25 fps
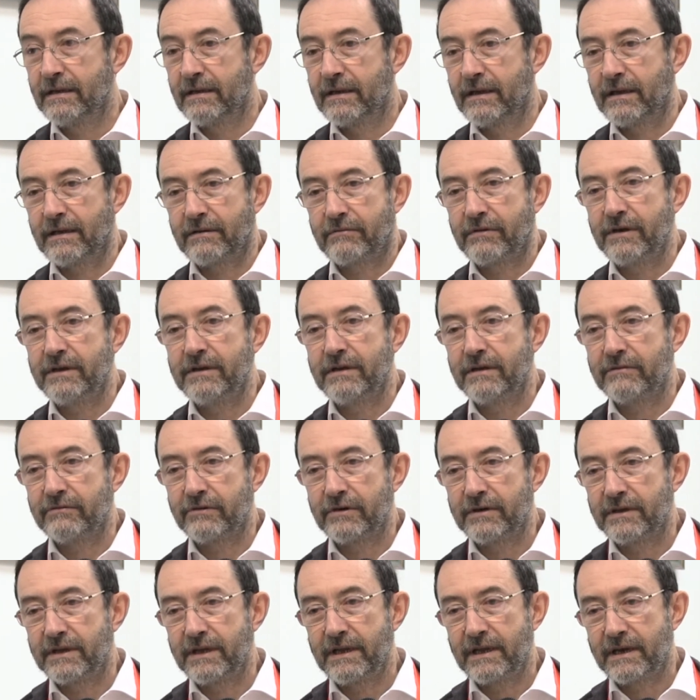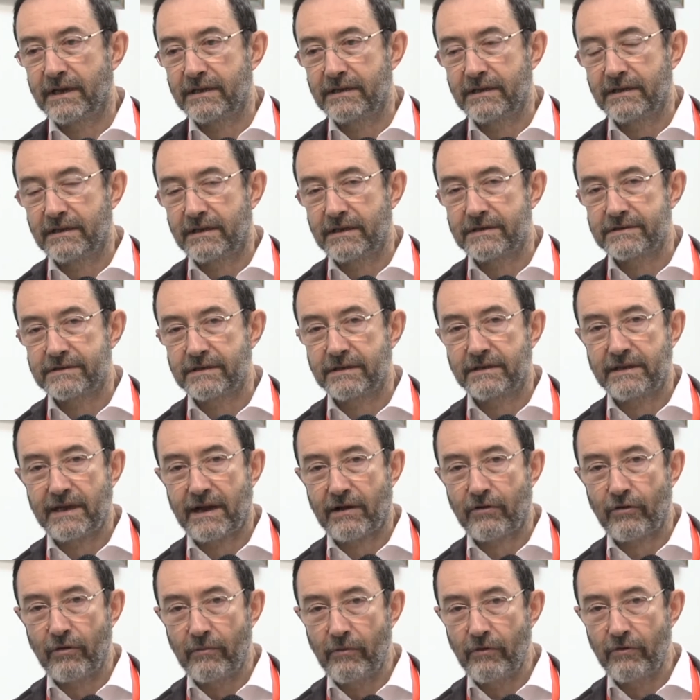E quindi vuol dire di
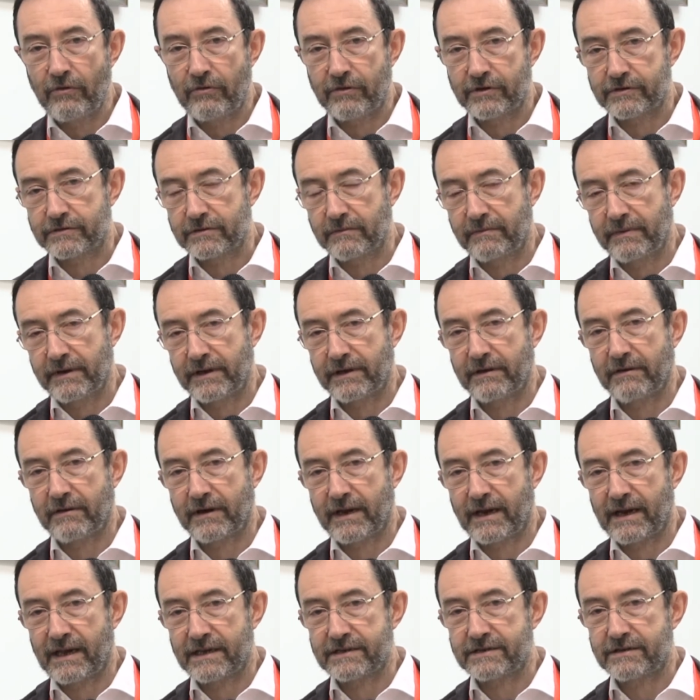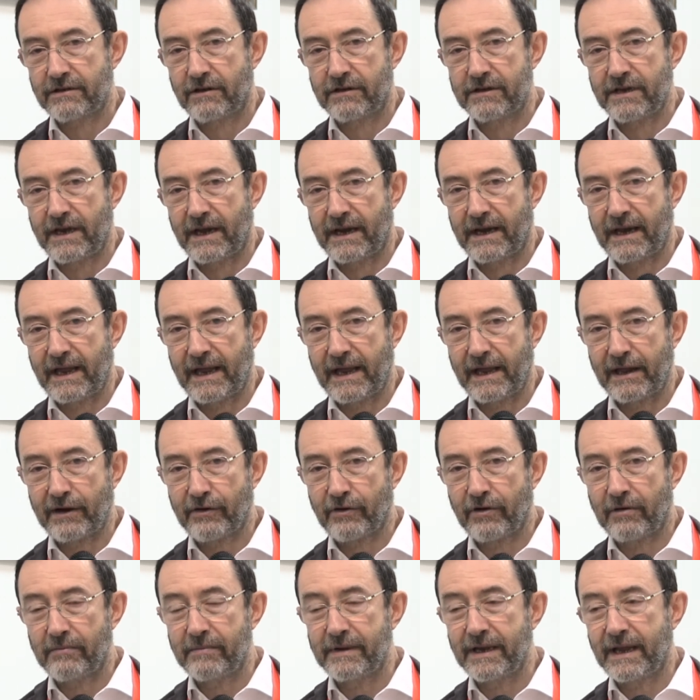intensità comunque superiore alla soglia
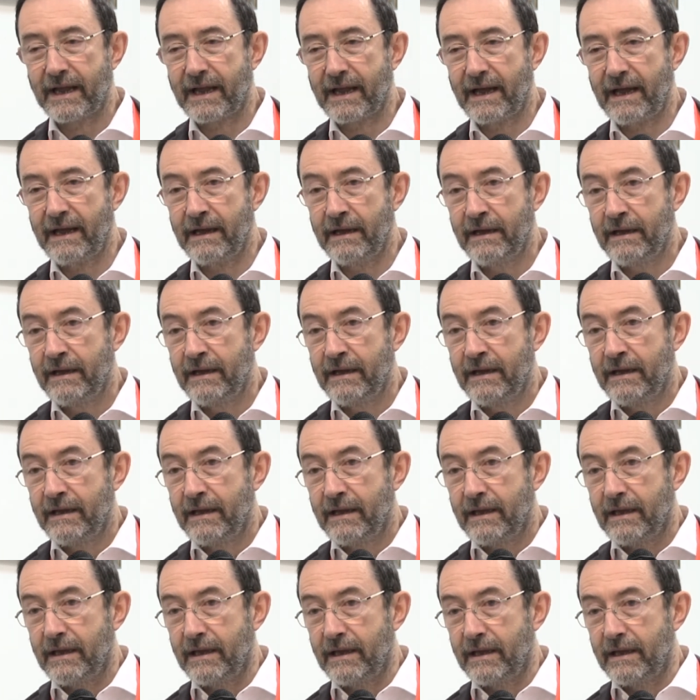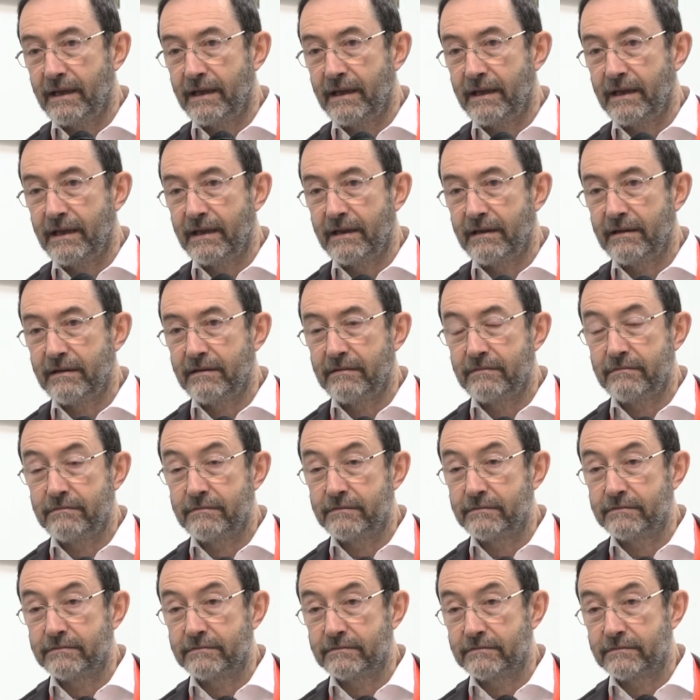anaerobica, e, ehm,
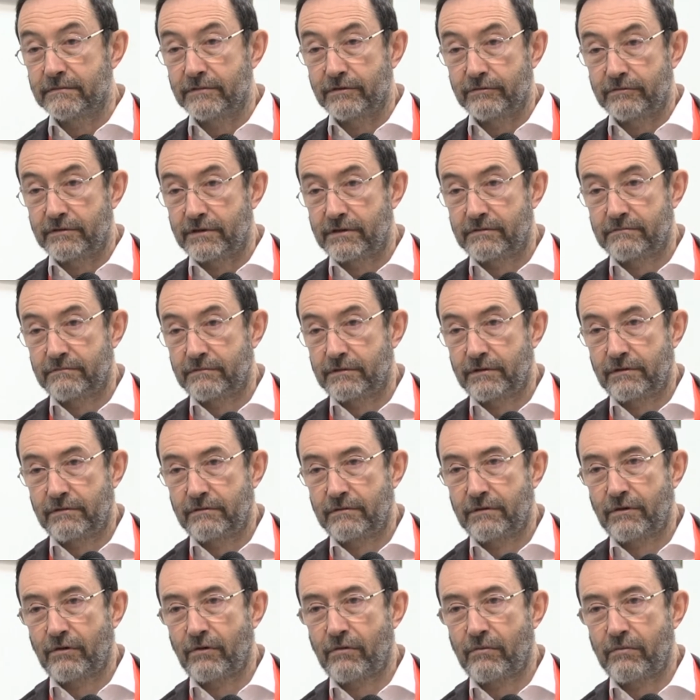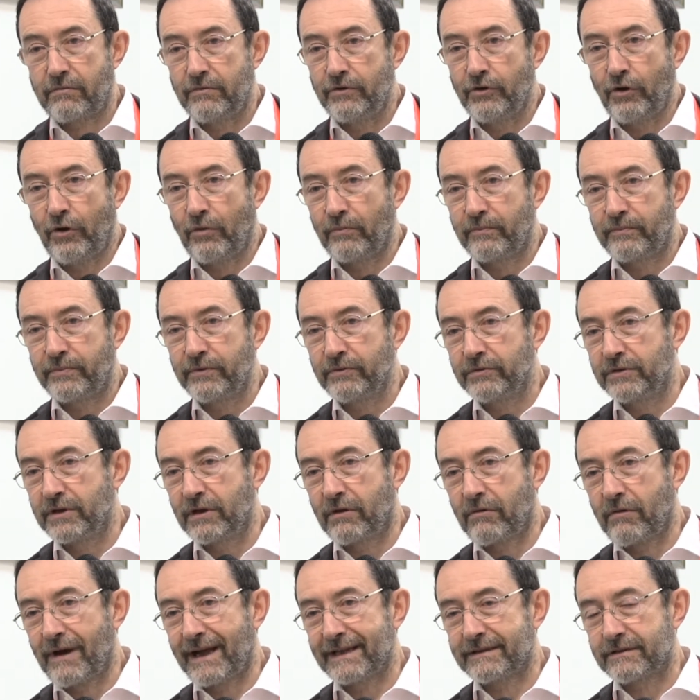mh, non più
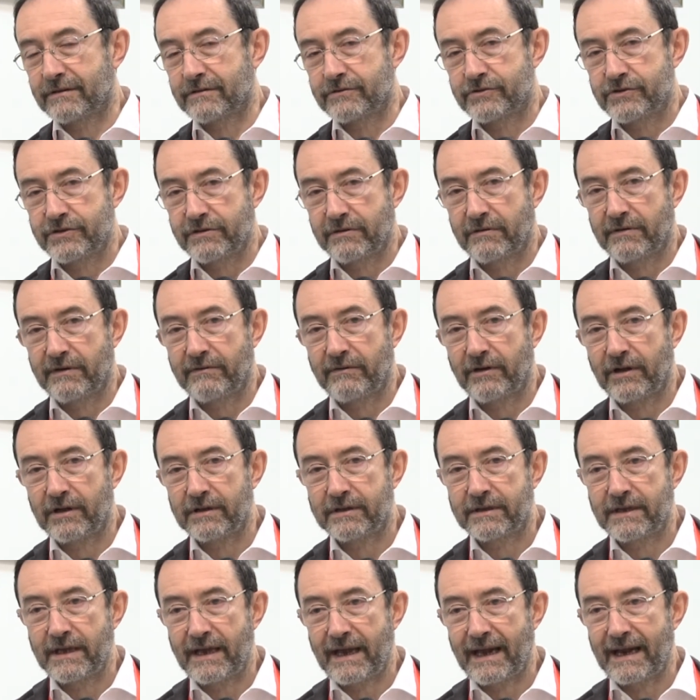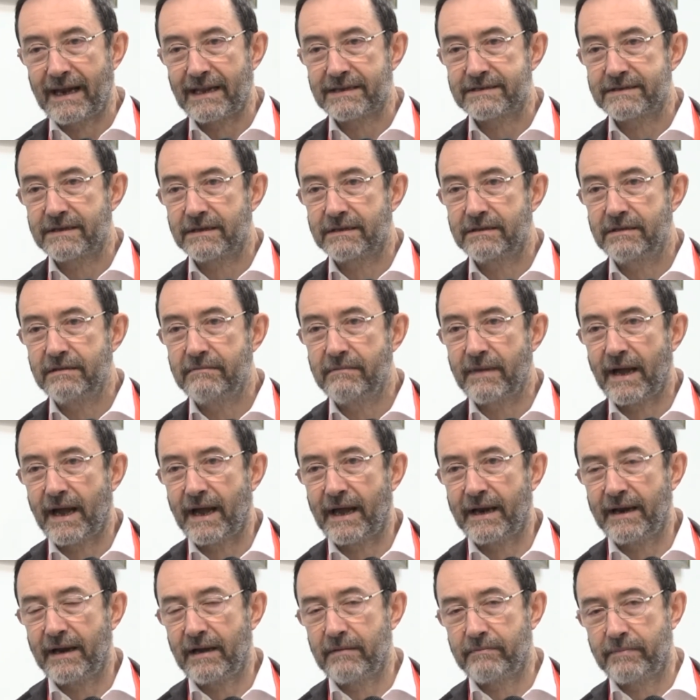di 4-5 volte alla
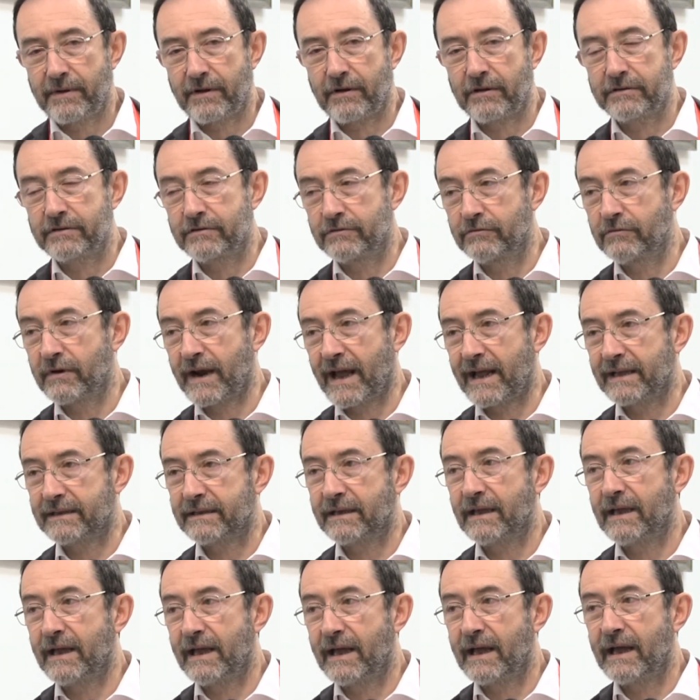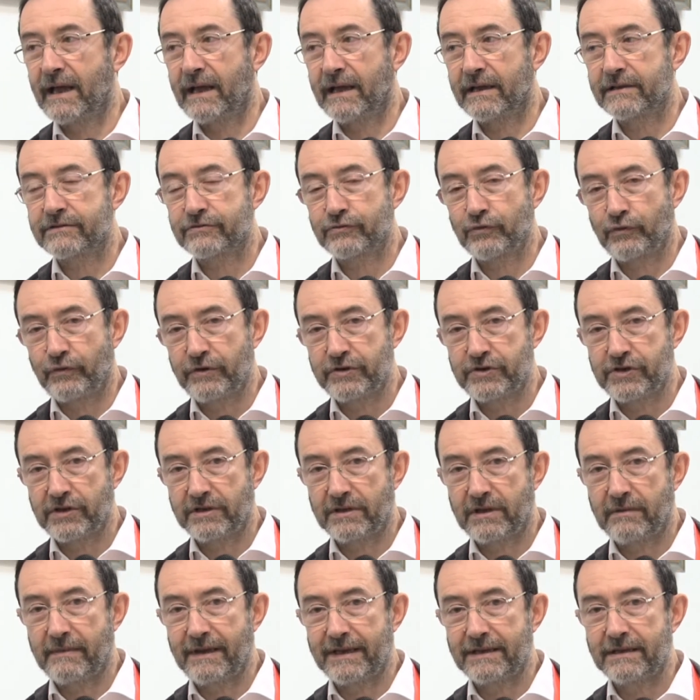settimana, però di durata
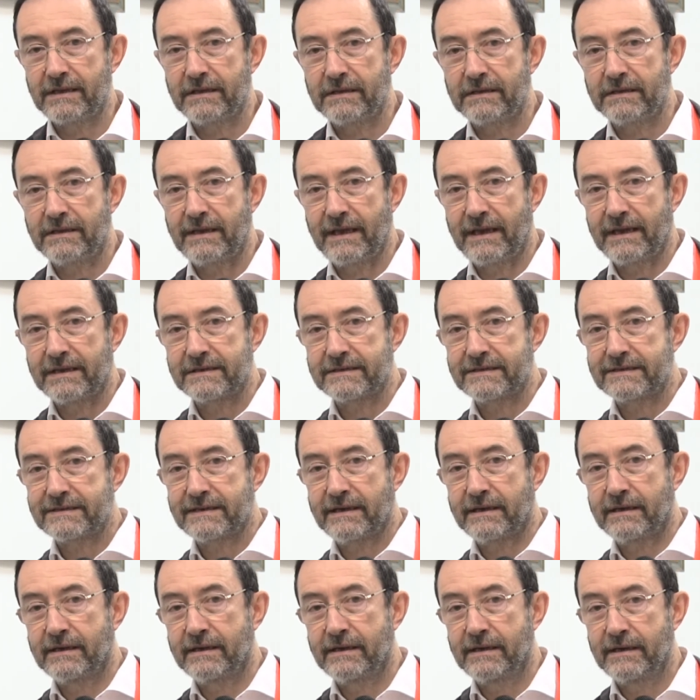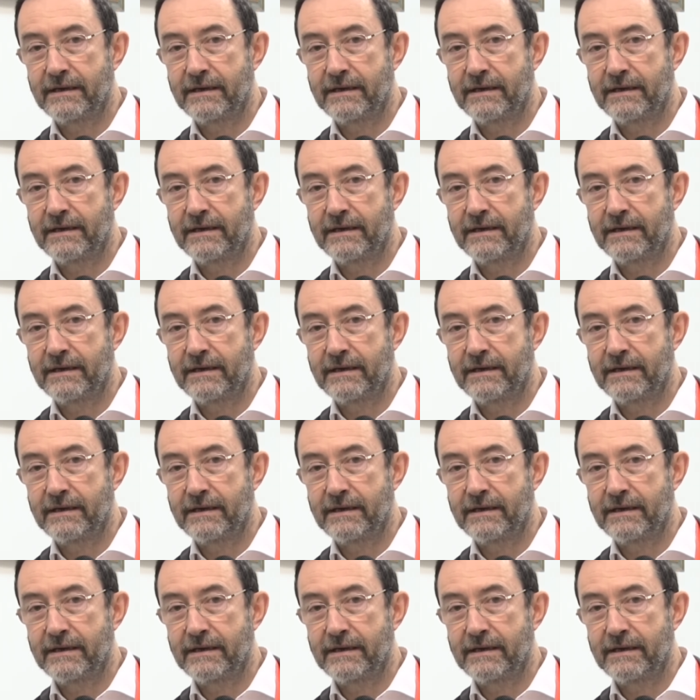sufficientemente intensa.